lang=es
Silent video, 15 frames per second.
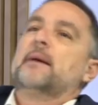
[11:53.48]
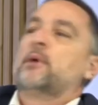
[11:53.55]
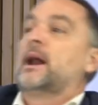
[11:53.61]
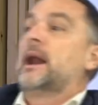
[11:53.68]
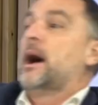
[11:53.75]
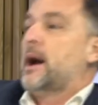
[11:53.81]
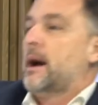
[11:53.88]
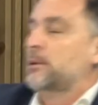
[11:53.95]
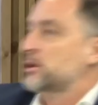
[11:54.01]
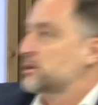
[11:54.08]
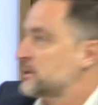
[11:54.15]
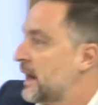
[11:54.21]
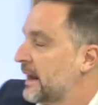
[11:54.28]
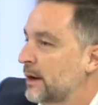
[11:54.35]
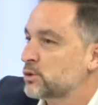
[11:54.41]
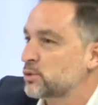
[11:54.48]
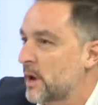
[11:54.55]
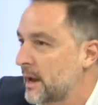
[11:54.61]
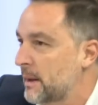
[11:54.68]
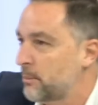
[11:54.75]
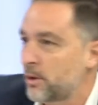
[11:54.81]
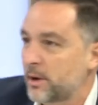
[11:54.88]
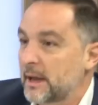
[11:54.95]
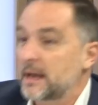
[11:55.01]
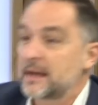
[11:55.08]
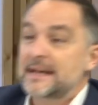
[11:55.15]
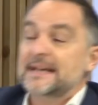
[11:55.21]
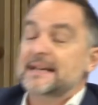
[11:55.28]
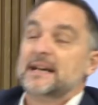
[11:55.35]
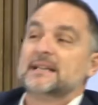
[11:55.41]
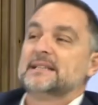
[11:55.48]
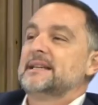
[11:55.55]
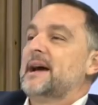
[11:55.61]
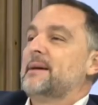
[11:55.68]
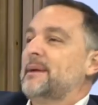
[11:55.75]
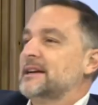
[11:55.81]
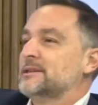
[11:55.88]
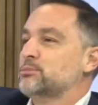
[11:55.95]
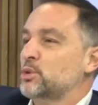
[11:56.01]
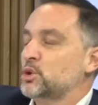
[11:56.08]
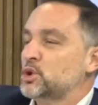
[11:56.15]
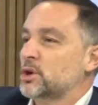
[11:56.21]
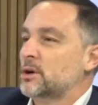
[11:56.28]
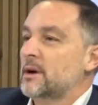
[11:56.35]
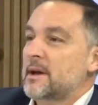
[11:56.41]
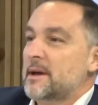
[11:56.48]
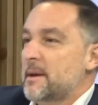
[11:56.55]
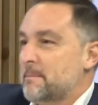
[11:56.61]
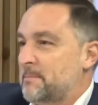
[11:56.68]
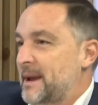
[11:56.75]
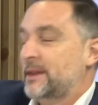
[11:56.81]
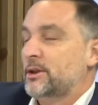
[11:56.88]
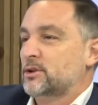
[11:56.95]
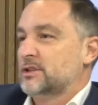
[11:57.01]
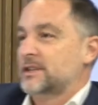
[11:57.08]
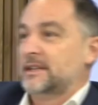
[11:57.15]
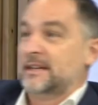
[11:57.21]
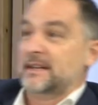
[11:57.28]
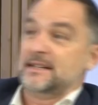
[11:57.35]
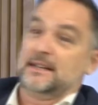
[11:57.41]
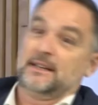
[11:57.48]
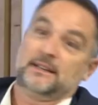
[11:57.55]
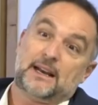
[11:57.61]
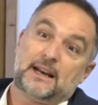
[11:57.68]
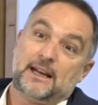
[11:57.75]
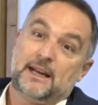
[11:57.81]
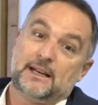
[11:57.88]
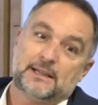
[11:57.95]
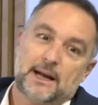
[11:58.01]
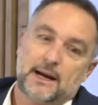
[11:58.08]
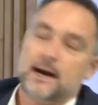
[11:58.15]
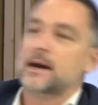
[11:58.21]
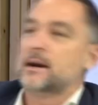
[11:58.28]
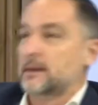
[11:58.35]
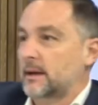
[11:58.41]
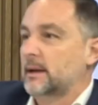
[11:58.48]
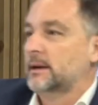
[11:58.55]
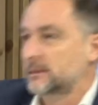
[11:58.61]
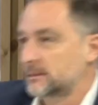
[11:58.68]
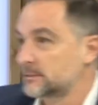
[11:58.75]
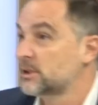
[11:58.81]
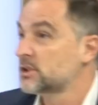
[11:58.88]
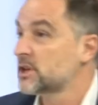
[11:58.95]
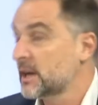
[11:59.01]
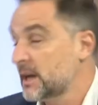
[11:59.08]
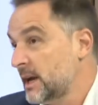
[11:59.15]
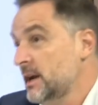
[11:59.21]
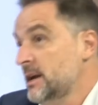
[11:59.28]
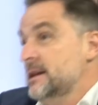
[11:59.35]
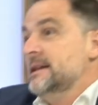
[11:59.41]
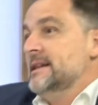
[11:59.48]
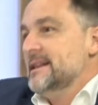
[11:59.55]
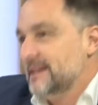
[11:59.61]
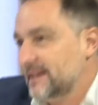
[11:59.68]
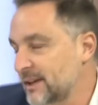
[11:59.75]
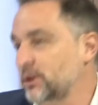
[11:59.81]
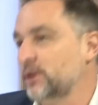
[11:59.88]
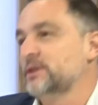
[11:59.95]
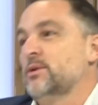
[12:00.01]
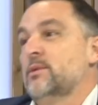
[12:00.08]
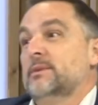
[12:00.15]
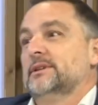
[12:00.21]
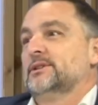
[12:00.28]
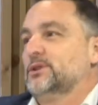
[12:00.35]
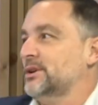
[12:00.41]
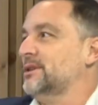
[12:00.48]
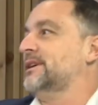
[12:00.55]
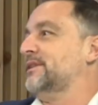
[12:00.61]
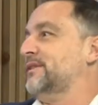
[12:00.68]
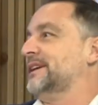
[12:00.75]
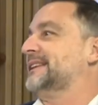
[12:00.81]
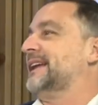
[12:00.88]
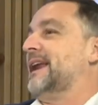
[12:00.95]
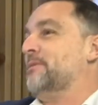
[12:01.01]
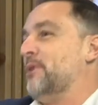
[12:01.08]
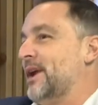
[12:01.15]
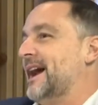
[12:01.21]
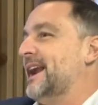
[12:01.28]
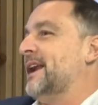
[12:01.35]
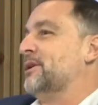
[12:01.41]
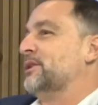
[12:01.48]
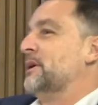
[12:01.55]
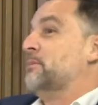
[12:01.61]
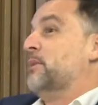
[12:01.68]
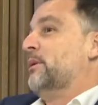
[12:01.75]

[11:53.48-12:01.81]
ni a Al cambio, es una cláusula que pone que si hablas mucho, Pedro se, se tendrá que sacar el no sé qué, entonces, bueno, eso afecta a la moral, al orden